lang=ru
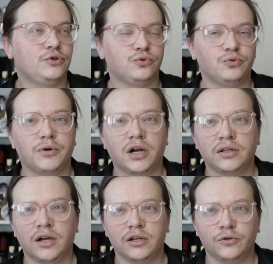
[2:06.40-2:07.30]

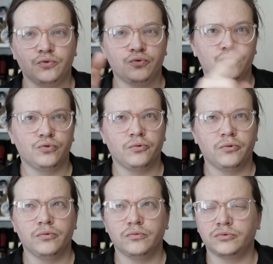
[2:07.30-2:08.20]
YouTube-канале у
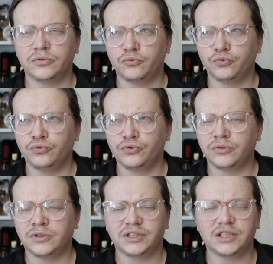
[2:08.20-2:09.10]

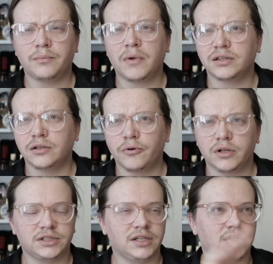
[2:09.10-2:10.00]
у, сама-то
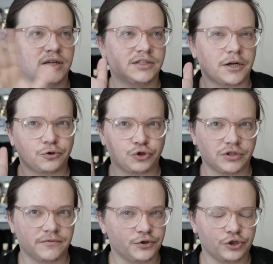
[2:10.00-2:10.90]
бухгалтерия, я сразу
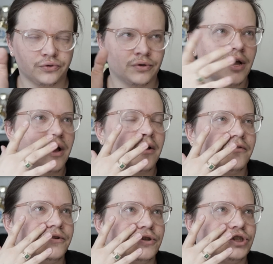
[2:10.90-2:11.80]
же это все
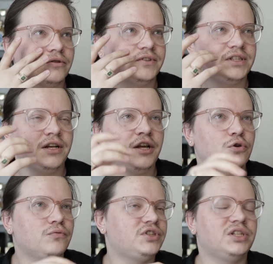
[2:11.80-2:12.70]
выложил в
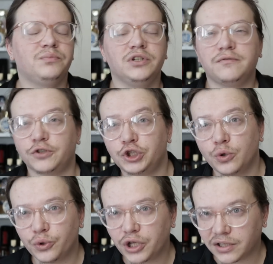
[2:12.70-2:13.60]
телегу, все были в
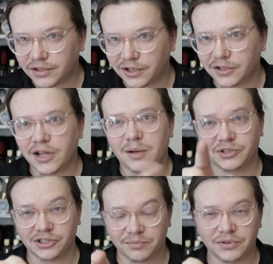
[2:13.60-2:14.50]
шоке от
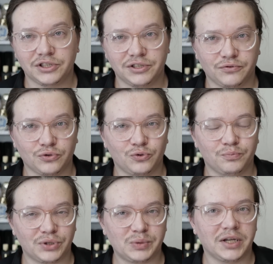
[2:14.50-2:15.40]
рекламы, забейте в
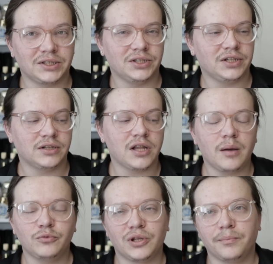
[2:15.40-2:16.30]
YouTube, посмотрите
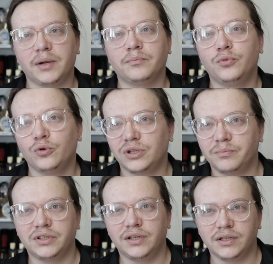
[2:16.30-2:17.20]
рекламу, там прям полный
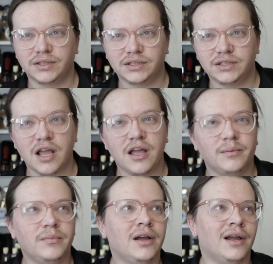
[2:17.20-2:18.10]

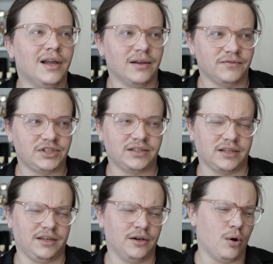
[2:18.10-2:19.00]
БДСМ, все
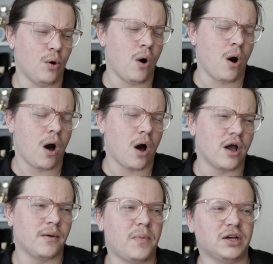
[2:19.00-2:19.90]
такие,
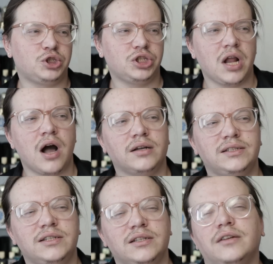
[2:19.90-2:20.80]
ой,
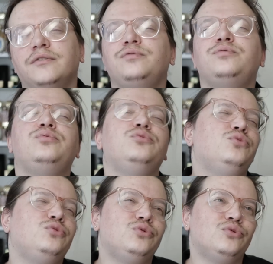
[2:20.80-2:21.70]
пошлятина,
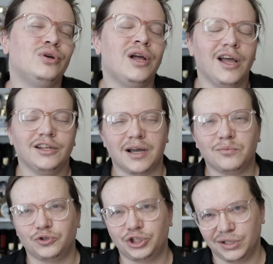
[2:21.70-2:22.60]
фу,
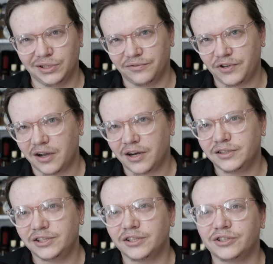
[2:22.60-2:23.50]
там уже на
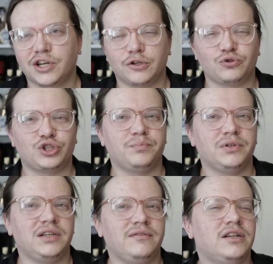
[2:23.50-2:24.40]
фрагрантике сразу же
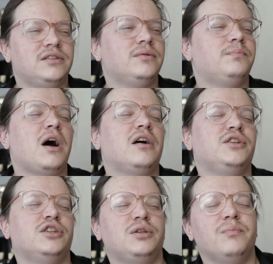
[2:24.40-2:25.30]
появились,
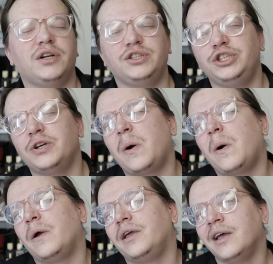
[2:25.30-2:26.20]
пахнет
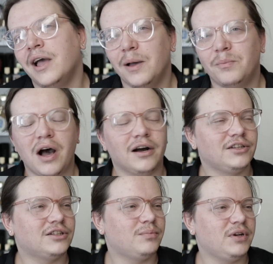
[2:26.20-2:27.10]
мочой,
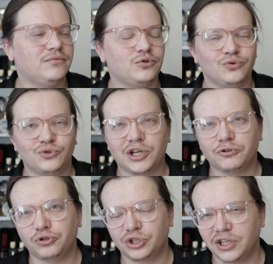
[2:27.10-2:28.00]
пахнет блевот ну
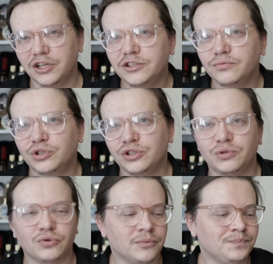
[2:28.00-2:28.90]
сразу же, знаете, вот
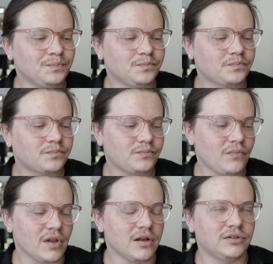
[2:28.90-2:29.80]
эти вот
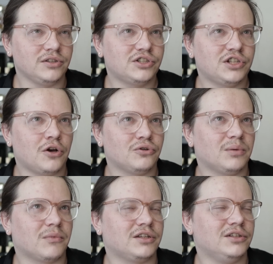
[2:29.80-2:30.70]
не знаю,
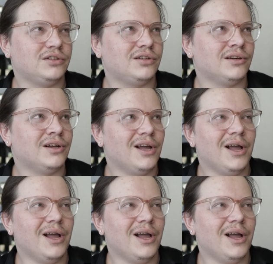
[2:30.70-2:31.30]
там какие-то